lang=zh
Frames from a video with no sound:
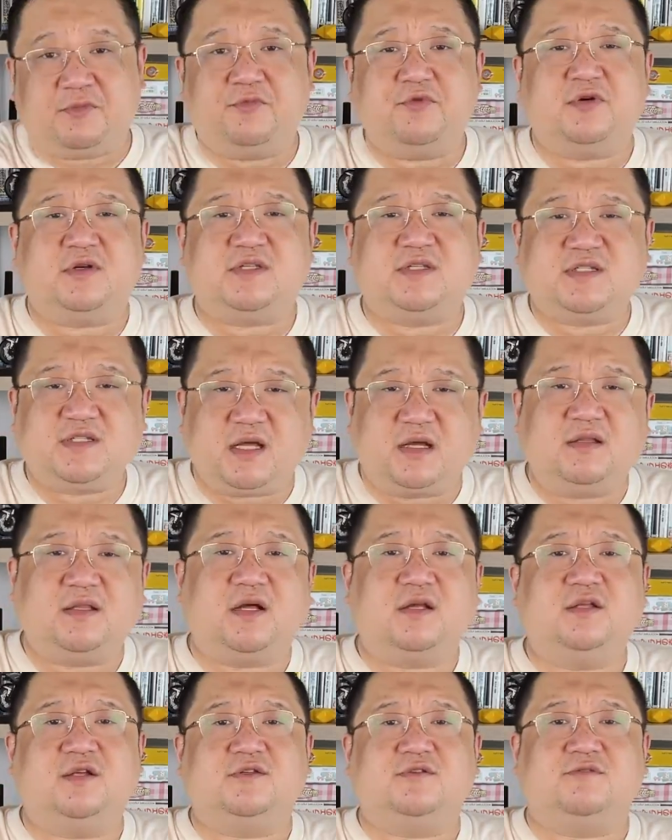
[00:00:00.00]
墨相
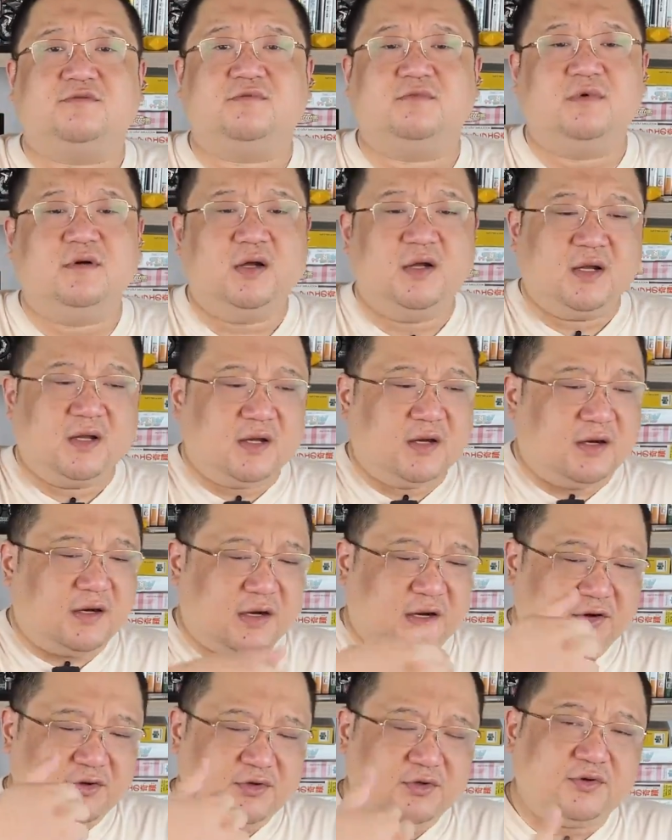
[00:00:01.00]
当的足，
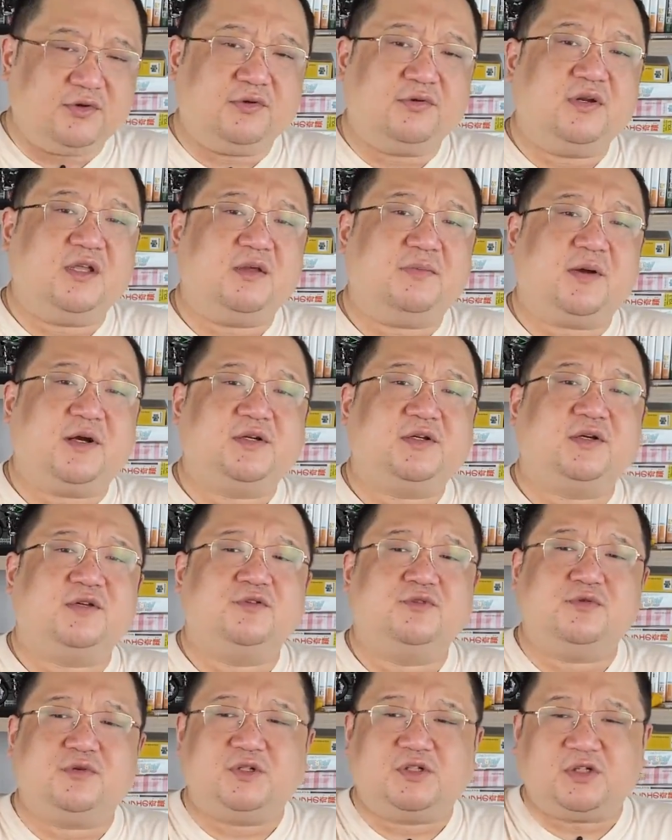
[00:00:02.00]
然后又有里边这个
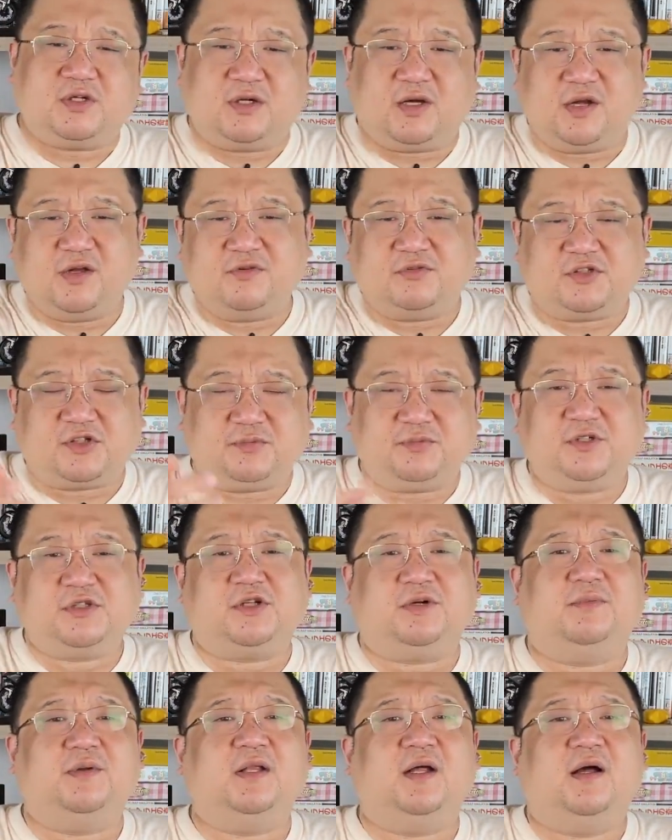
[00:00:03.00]
作者又什么
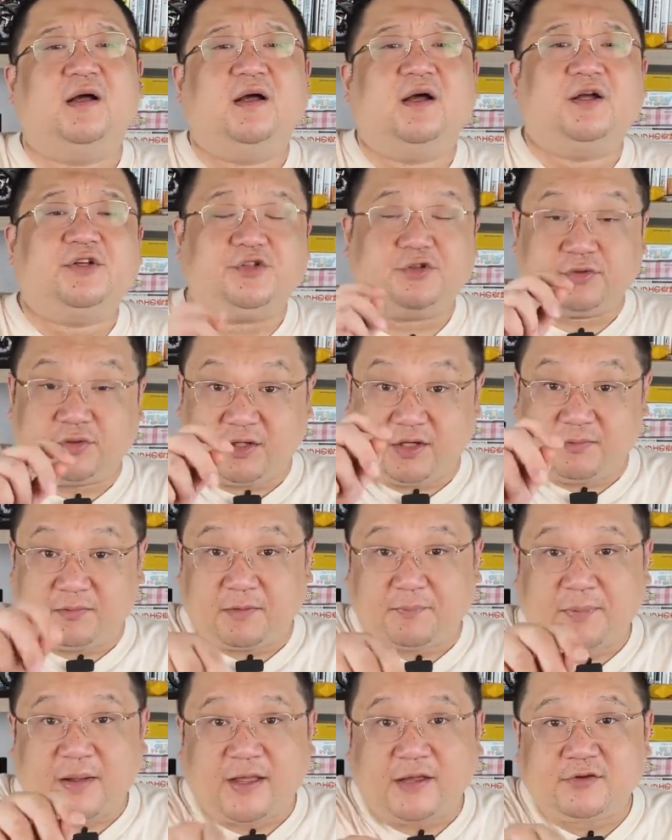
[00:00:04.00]
什么的，就是里
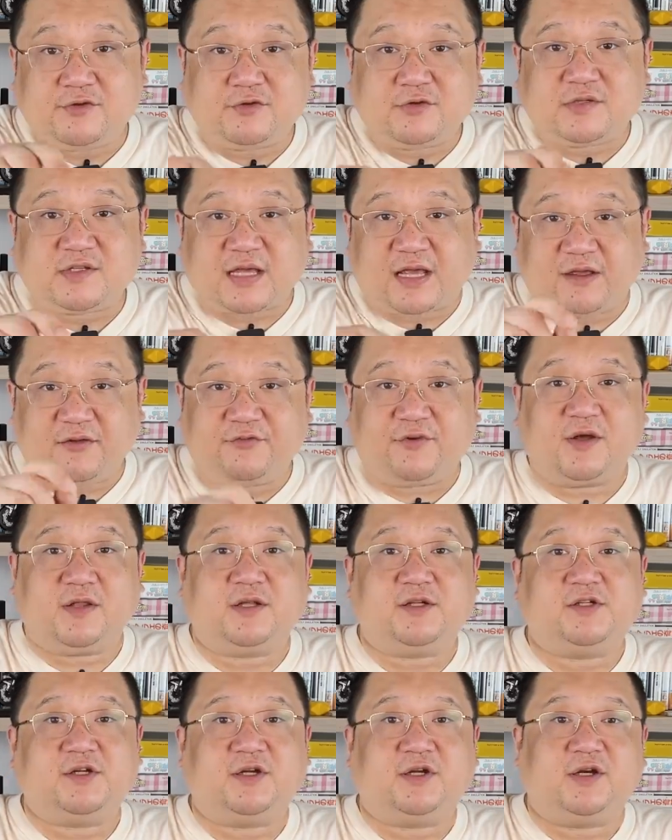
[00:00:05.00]
面派去采访
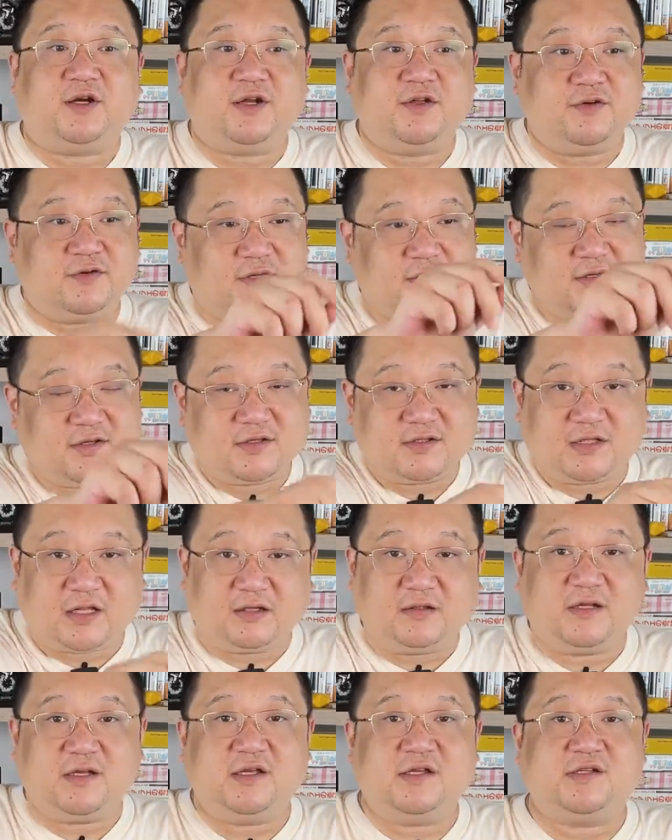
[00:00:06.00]
的这个人又跟
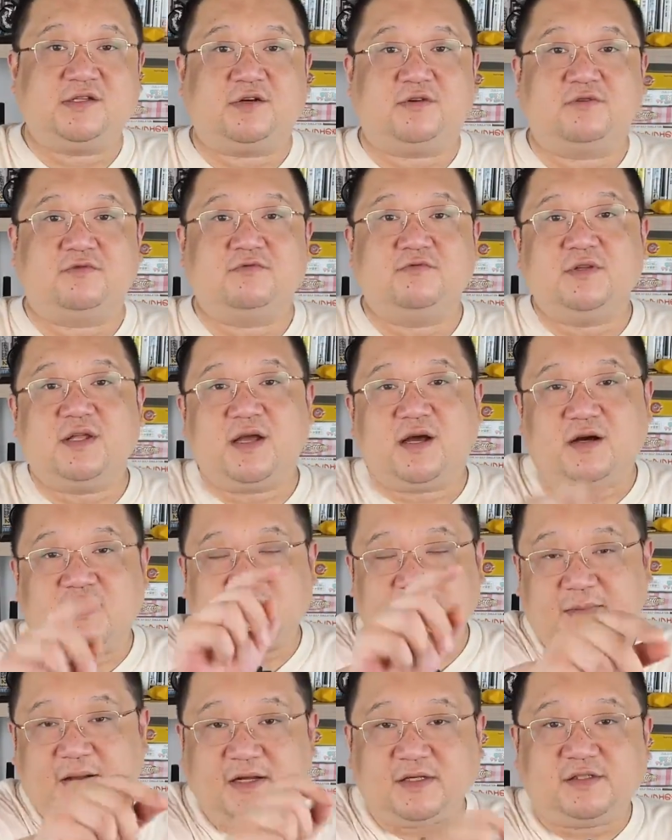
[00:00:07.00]
当地小姑娘
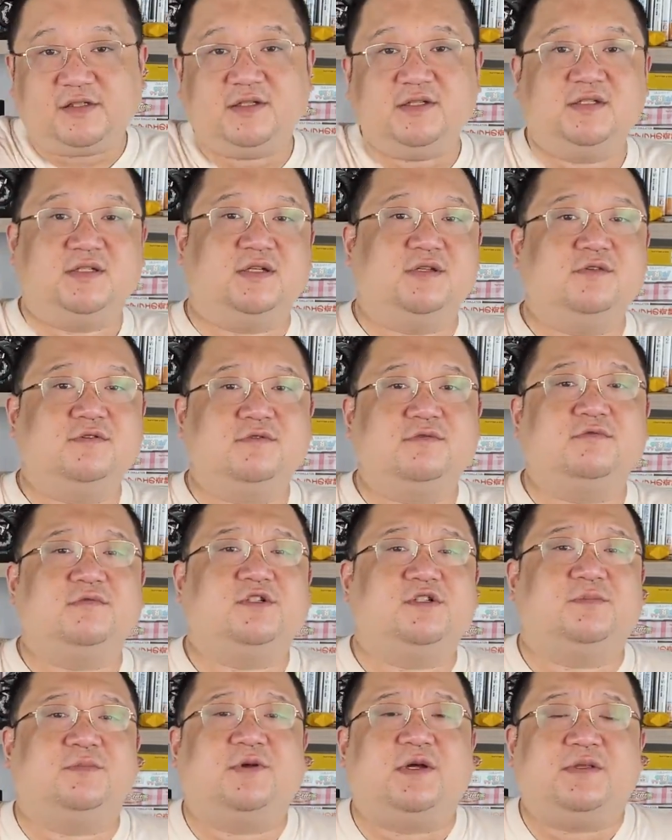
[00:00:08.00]
什么暗生情愫
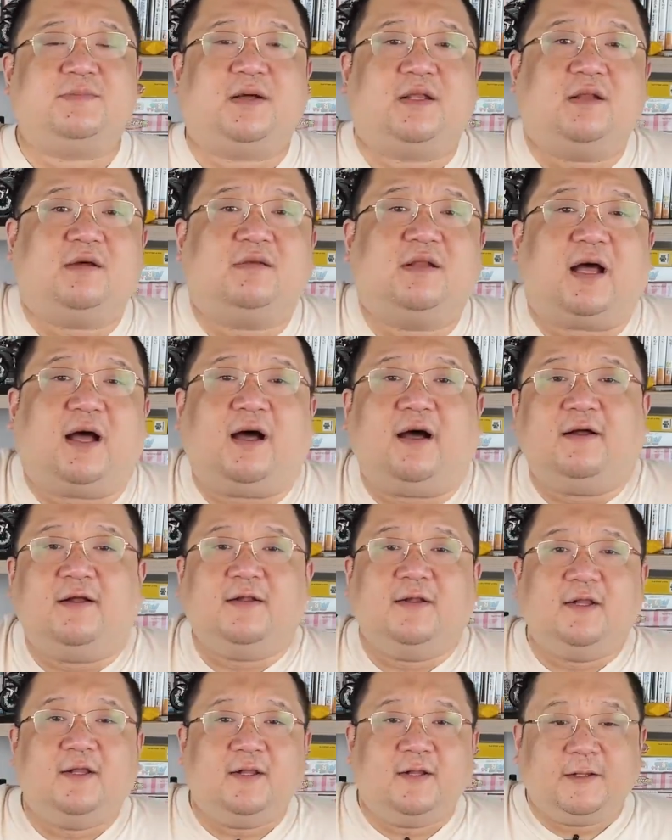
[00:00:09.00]
什么乱七八糟的啊，
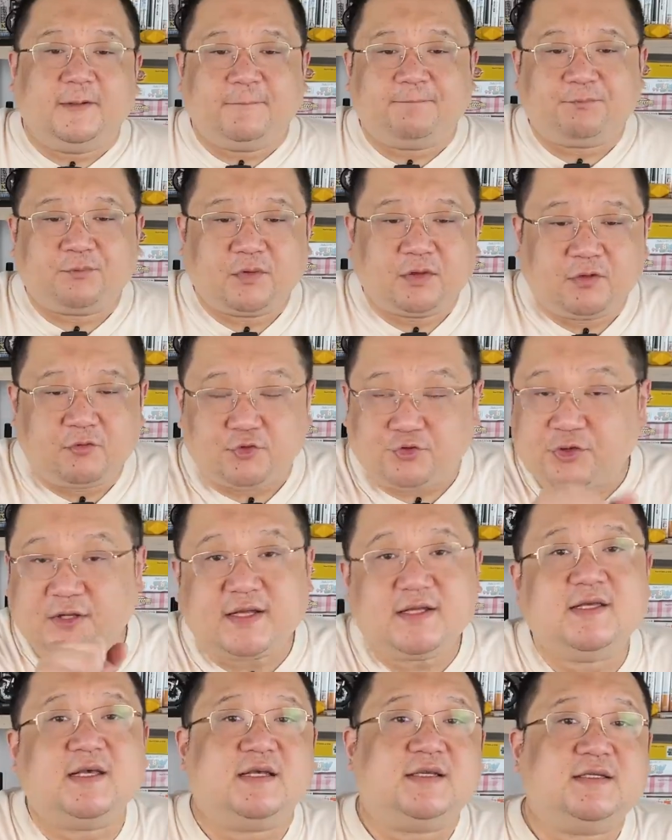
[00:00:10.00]
我觉
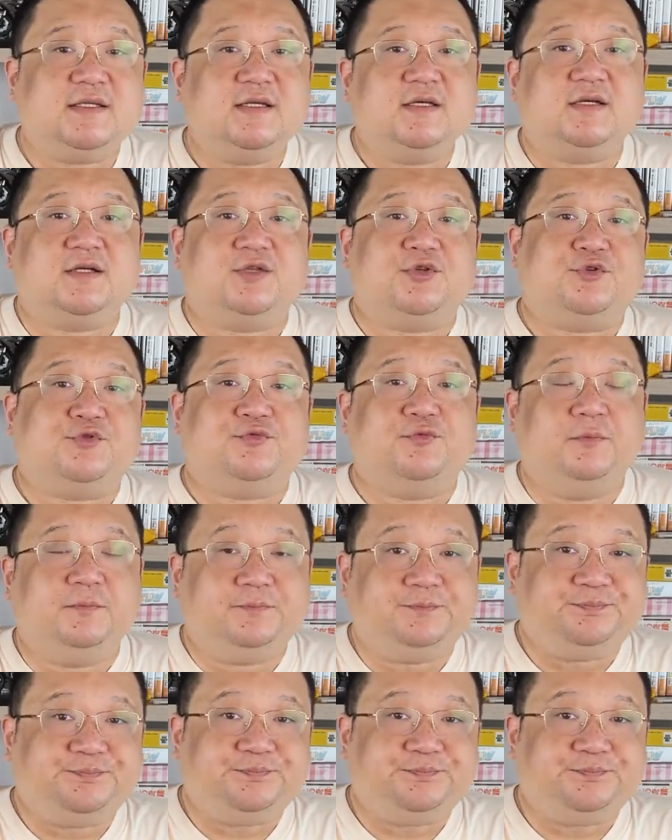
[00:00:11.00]
得他野心很足，